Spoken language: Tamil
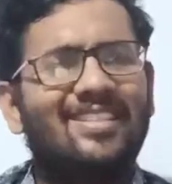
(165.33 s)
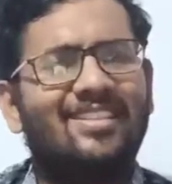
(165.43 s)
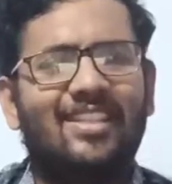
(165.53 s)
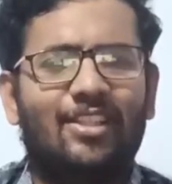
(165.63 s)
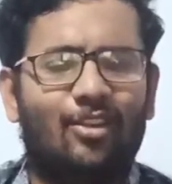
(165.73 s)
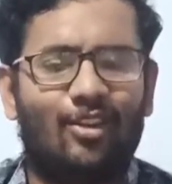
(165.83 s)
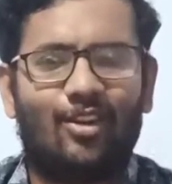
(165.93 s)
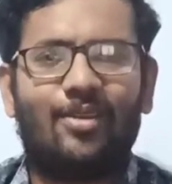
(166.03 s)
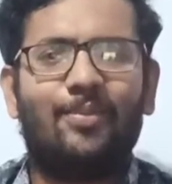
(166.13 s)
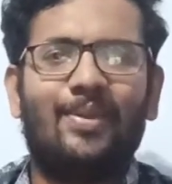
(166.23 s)
அட்ஜஸ்ட்
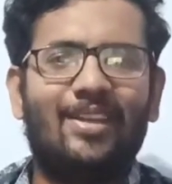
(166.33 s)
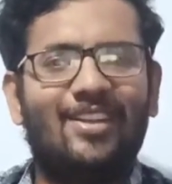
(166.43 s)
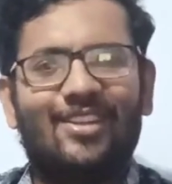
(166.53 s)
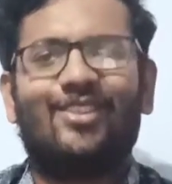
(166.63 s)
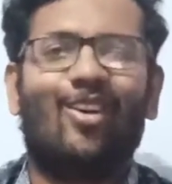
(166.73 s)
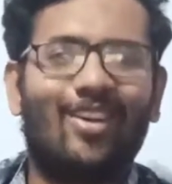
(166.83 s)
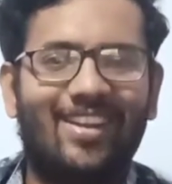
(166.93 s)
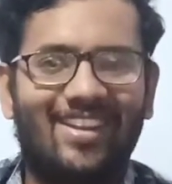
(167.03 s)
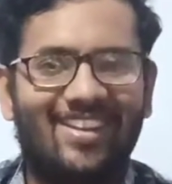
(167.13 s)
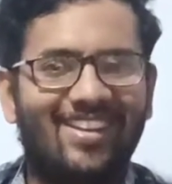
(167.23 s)
செய்துக்கலாம்
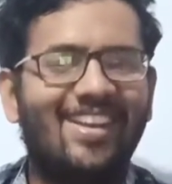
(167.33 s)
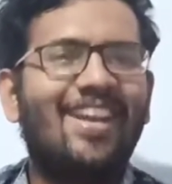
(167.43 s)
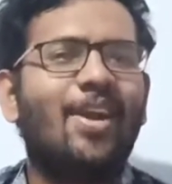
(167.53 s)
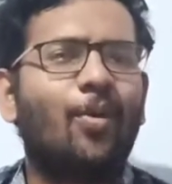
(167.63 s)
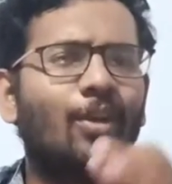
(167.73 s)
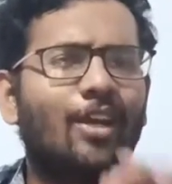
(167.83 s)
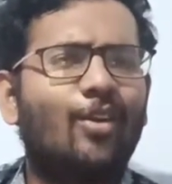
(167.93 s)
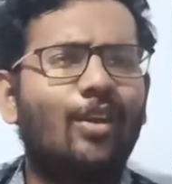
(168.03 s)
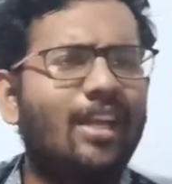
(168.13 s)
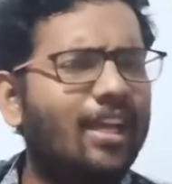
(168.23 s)
சாரி
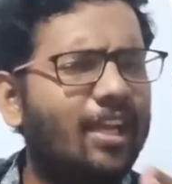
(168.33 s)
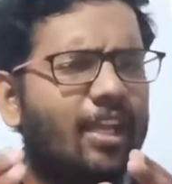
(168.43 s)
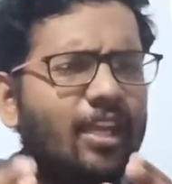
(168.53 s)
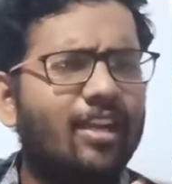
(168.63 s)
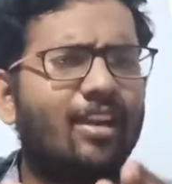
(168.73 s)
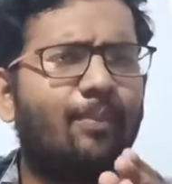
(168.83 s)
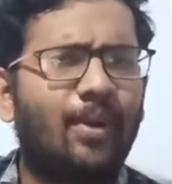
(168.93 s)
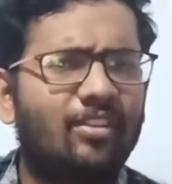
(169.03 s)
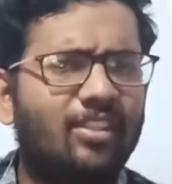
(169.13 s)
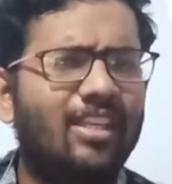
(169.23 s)
உனக்குள்ள இருக்கிற
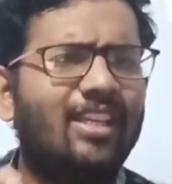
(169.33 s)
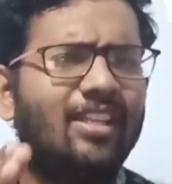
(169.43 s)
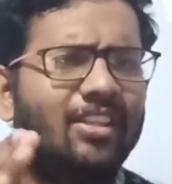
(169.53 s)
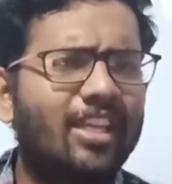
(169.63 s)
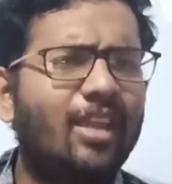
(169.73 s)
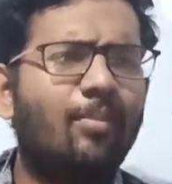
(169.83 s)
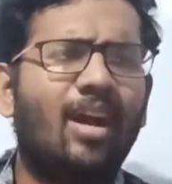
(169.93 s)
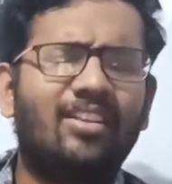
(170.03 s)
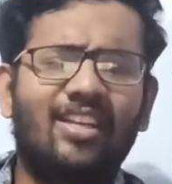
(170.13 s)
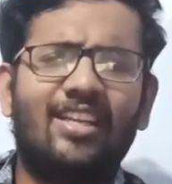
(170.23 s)
பசி தீ
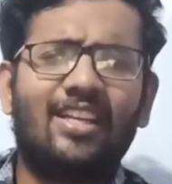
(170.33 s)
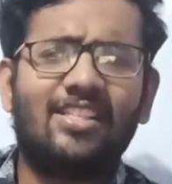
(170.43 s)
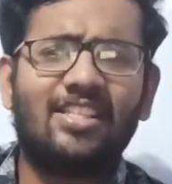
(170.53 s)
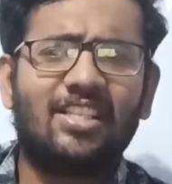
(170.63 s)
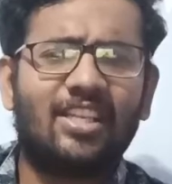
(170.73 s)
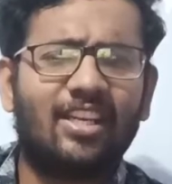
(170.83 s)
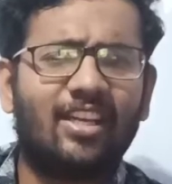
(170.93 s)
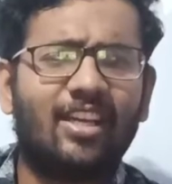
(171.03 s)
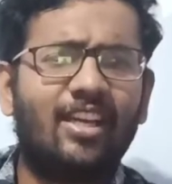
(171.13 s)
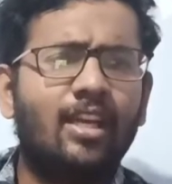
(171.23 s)
மாதிரி எரிஞ்சுக்கிட்டு
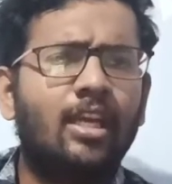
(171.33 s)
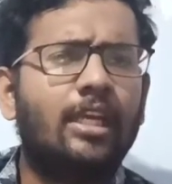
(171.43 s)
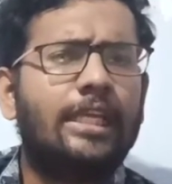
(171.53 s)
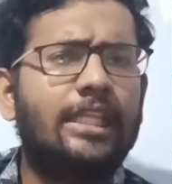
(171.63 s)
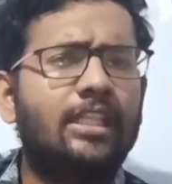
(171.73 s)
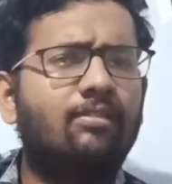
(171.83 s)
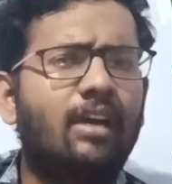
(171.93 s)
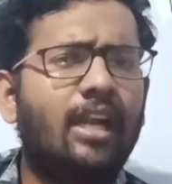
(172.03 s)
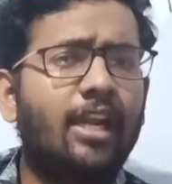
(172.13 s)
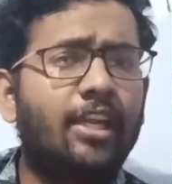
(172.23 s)
இருக்கு
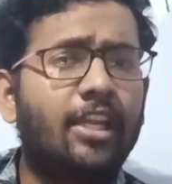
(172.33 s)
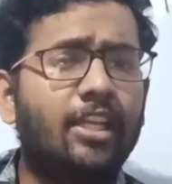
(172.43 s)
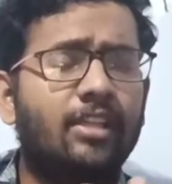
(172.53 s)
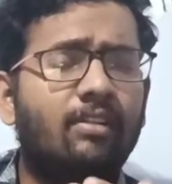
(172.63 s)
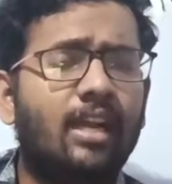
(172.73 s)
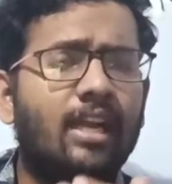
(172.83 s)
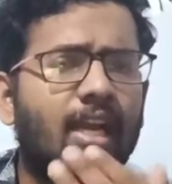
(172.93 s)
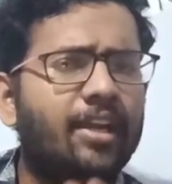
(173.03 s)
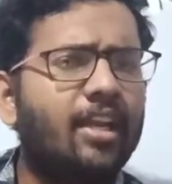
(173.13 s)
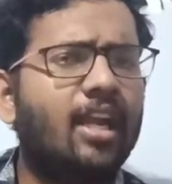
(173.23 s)
வர நீ இது வர
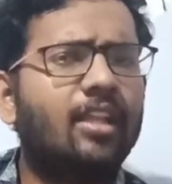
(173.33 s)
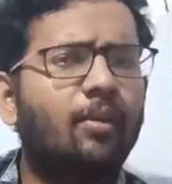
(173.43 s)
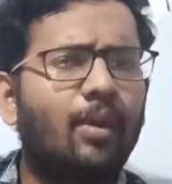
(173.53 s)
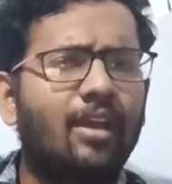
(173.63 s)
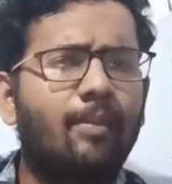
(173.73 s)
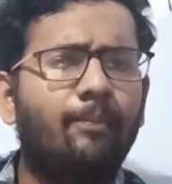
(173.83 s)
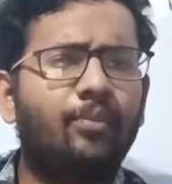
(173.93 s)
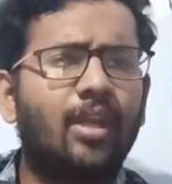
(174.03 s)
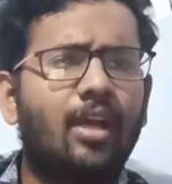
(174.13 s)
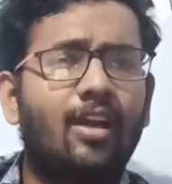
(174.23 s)
கண்டிராத உலகம்
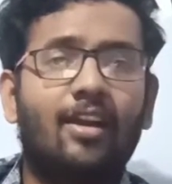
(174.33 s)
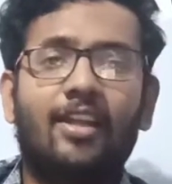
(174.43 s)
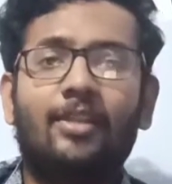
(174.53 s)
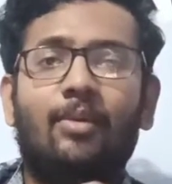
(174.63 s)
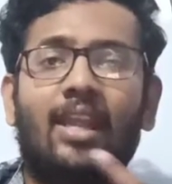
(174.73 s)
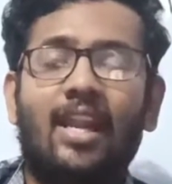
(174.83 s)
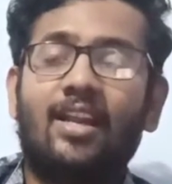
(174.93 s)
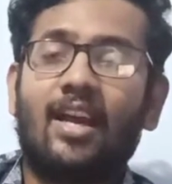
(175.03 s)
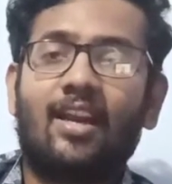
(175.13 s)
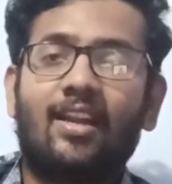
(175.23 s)
இது
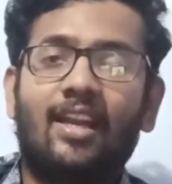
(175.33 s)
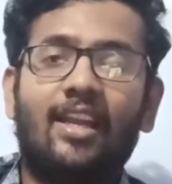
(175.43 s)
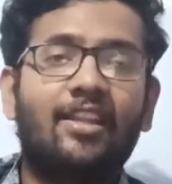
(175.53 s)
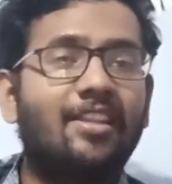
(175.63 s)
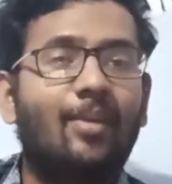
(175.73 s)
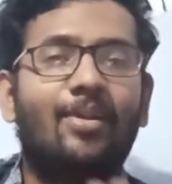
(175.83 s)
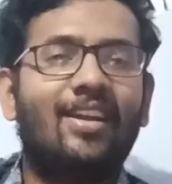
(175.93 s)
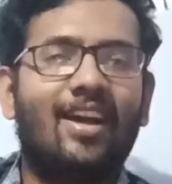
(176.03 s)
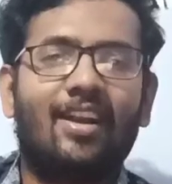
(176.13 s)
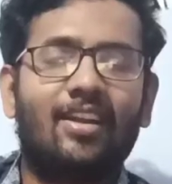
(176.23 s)
மலையாளக்காரருக்கு அல்ல இது
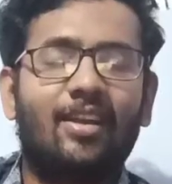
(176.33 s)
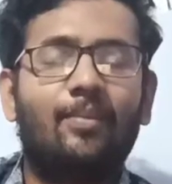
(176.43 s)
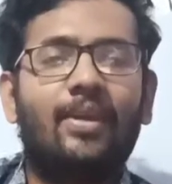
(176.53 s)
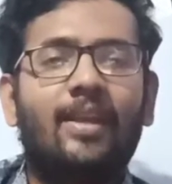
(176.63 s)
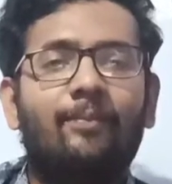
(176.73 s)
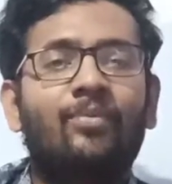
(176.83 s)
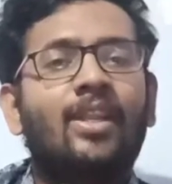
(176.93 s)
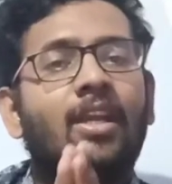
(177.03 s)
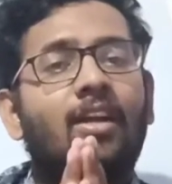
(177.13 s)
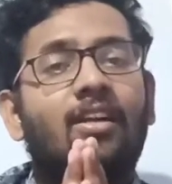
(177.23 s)
தமிழ்காரருக்கு பின்னே
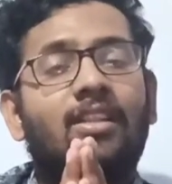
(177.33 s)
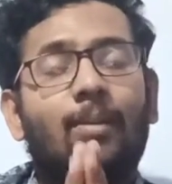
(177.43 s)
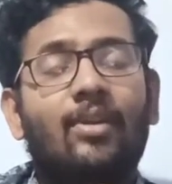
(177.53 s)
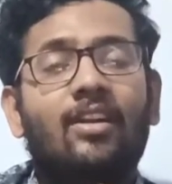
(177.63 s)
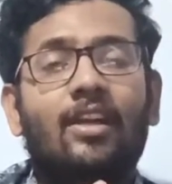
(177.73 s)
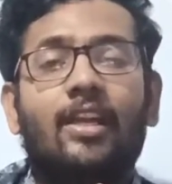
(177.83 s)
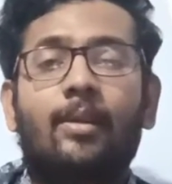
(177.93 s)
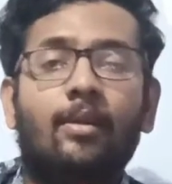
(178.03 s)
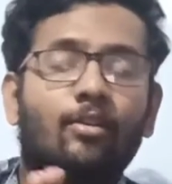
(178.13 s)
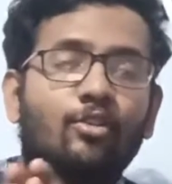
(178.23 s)
தமிழர்களை
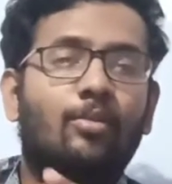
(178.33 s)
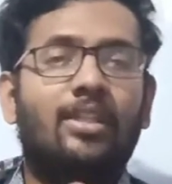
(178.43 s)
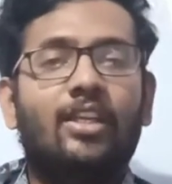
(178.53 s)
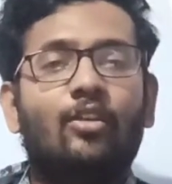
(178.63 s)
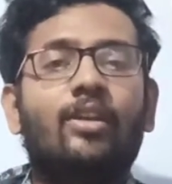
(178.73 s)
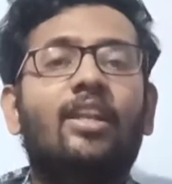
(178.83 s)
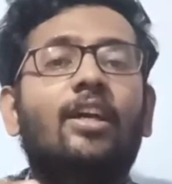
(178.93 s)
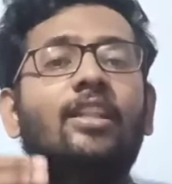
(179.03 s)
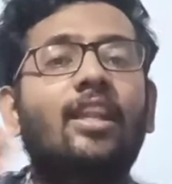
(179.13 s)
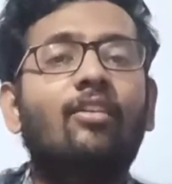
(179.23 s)
நீ கொஞ்சம் மன்னிக்கணும்
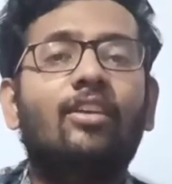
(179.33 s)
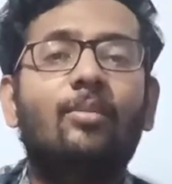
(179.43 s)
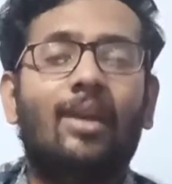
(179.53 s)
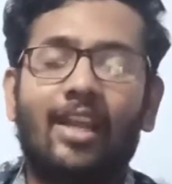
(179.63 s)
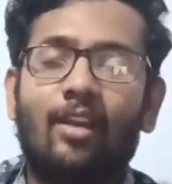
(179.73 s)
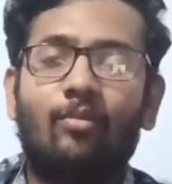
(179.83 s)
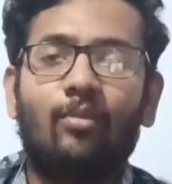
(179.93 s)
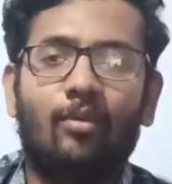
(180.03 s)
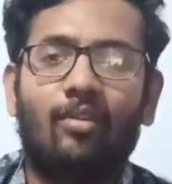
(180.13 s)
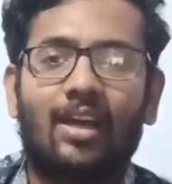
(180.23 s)
எனக்கு அந்தளவுக்கு மலையாளம்
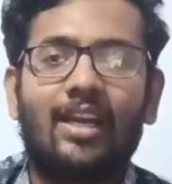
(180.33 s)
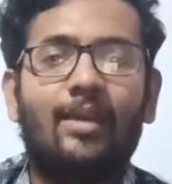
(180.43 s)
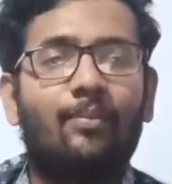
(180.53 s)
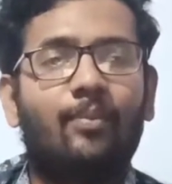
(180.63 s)
வரல